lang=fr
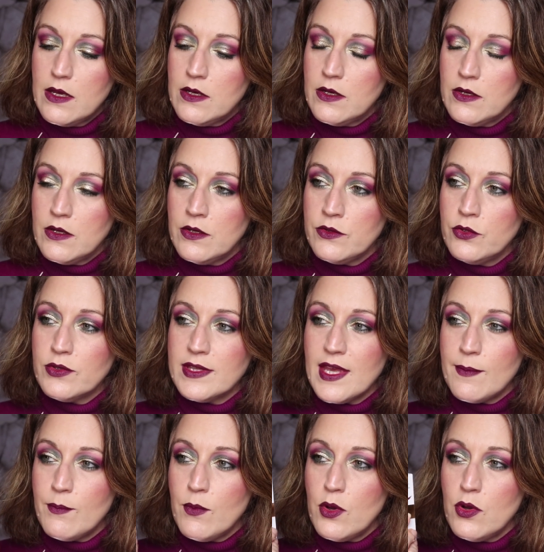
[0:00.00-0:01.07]
Euh,
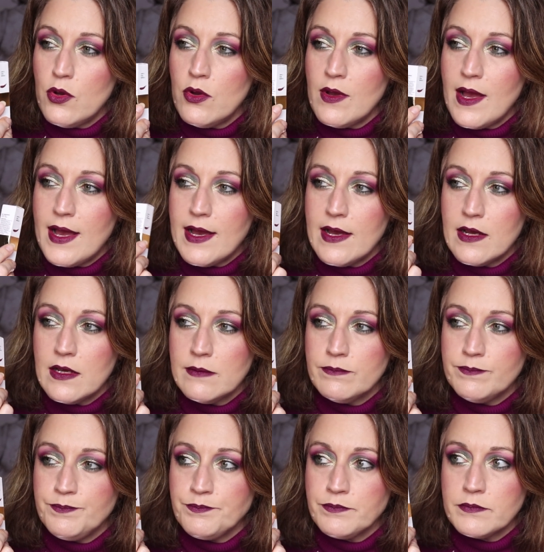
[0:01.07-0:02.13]
notamment
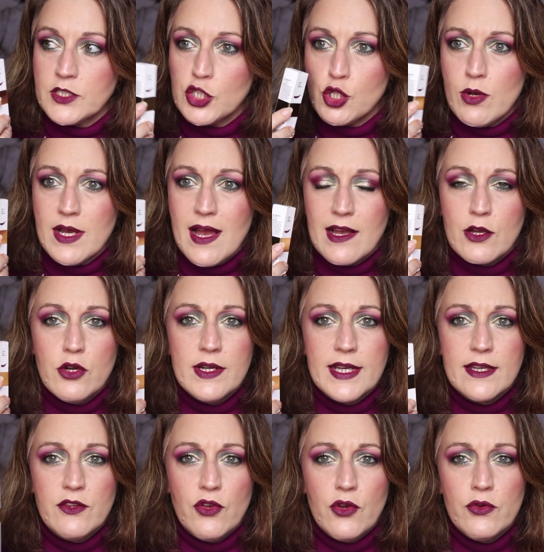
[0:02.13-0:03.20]
un, je crois, un
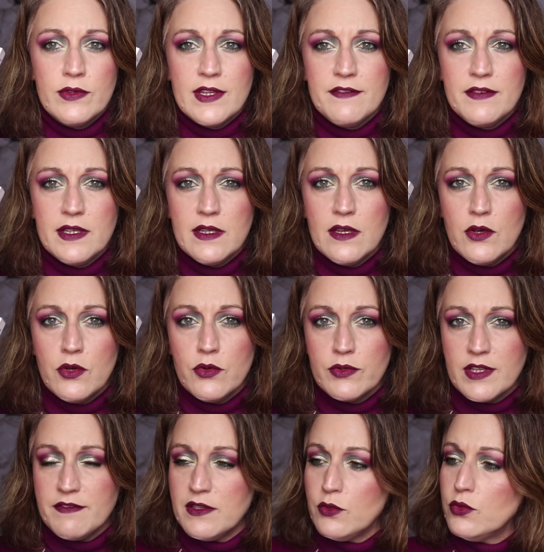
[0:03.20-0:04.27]
correcteur, on avait, euh,
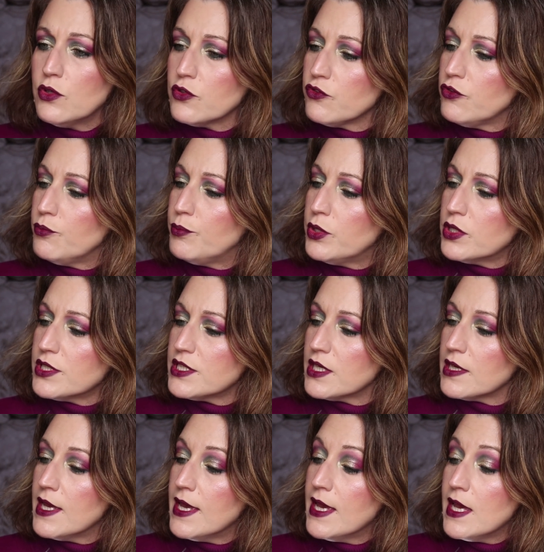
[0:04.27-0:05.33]
on avait eu dans une
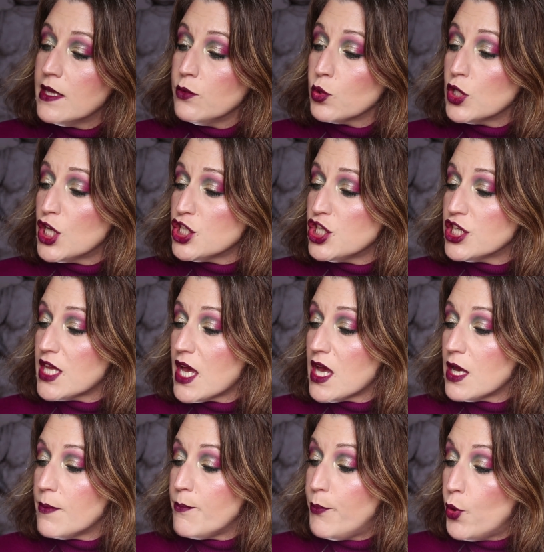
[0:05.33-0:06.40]
box. Donc là, c'est
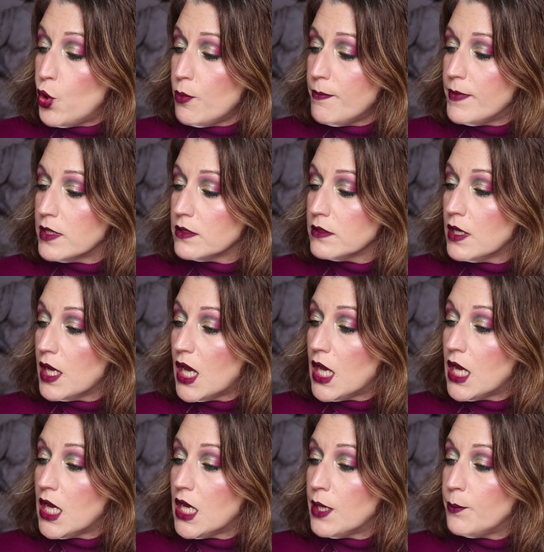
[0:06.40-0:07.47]
un baume,
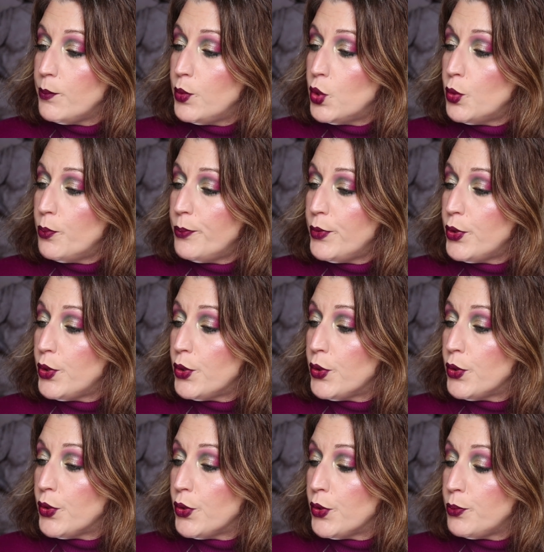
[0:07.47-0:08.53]
un baume
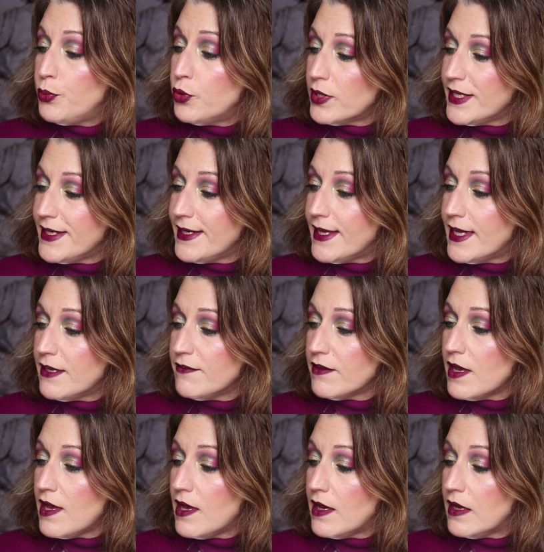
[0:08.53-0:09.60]
pour les
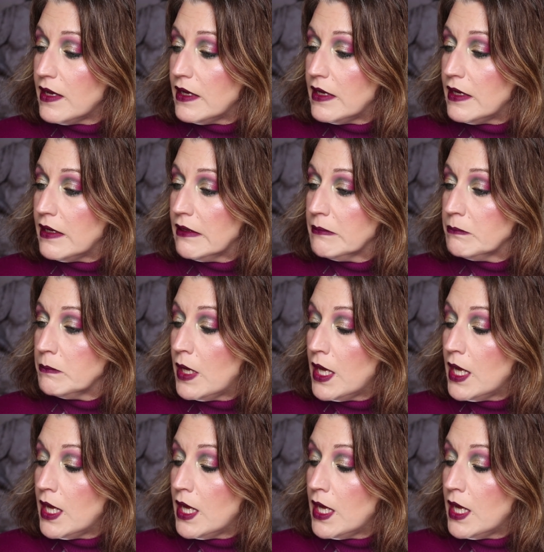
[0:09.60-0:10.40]
lèvres à,